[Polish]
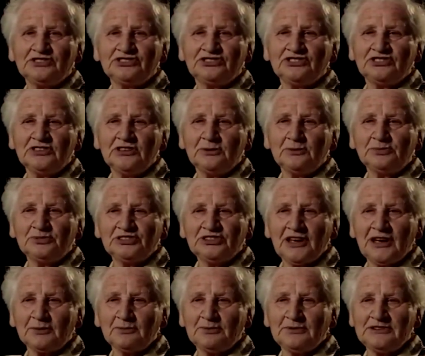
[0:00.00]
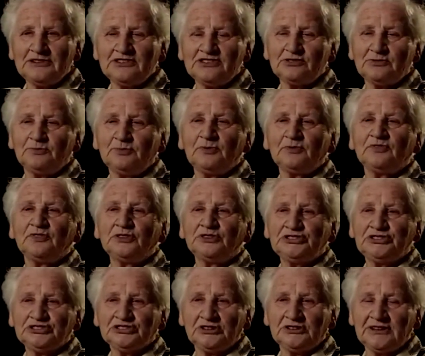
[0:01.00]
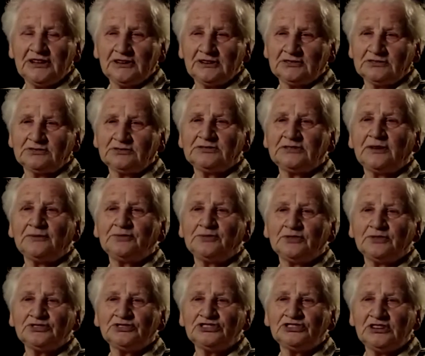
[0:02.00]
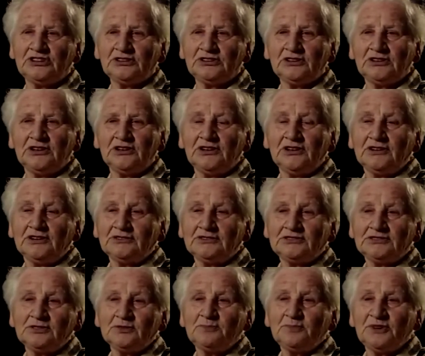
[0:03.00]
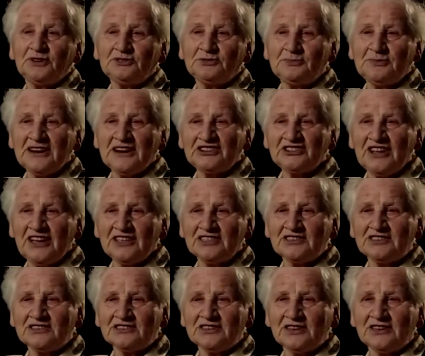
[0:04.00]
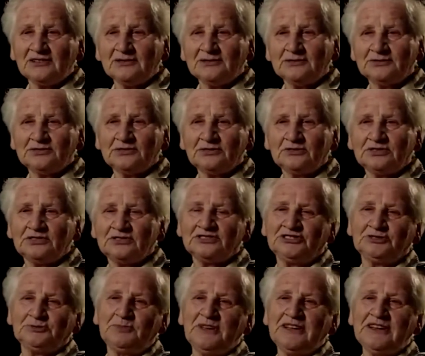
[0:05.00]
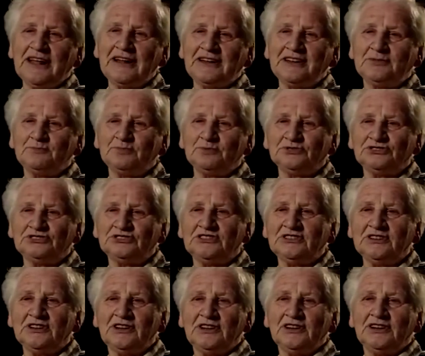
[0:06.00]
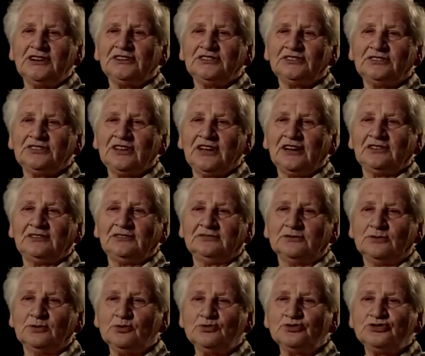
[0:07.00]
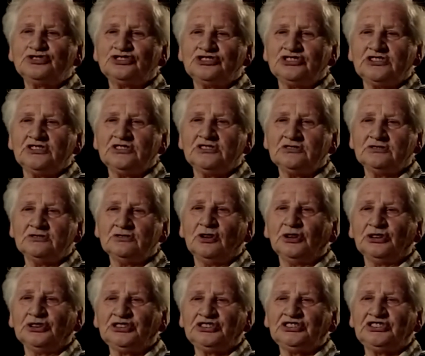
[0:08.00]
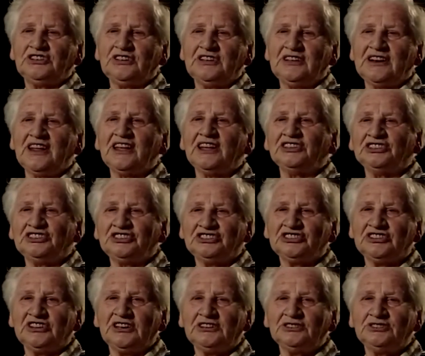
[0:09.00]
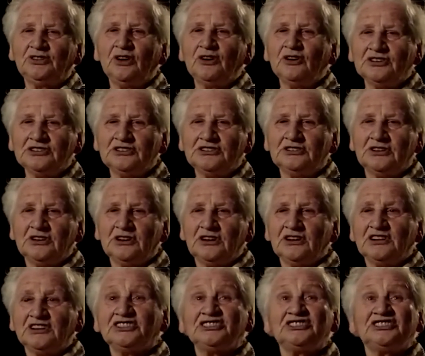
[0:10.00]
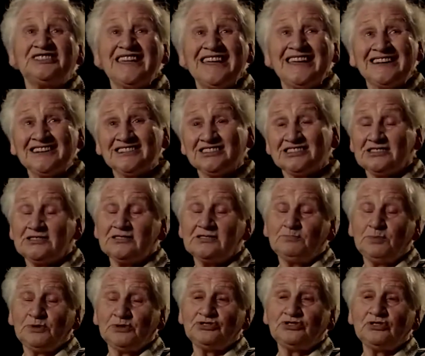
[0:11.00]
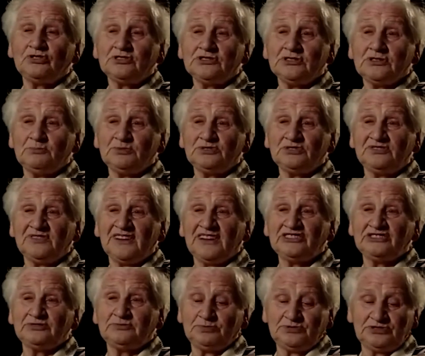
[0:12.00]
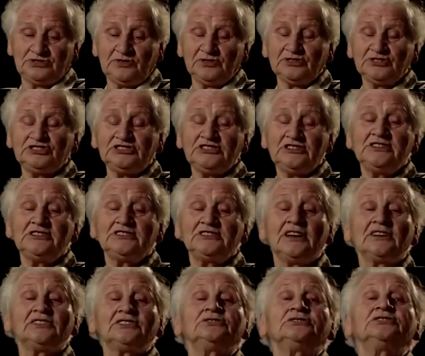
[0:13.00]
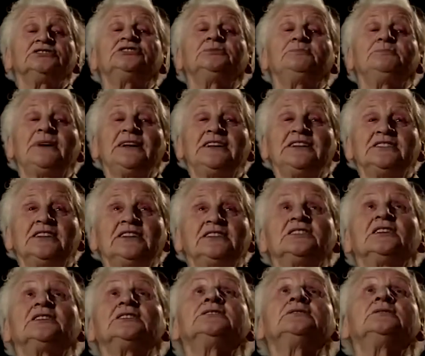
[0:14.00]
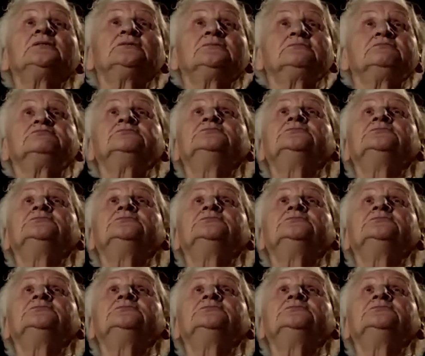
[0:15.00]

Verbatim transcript: ci Niemcy, jak byli ci wojsko na, na froncie, no to poodmrażani, nie? To też zbierali później, to tak, uszy, nosy, ręce, nogi, sterty pociągiem przywozi, przywozili i tak sypali na takie o,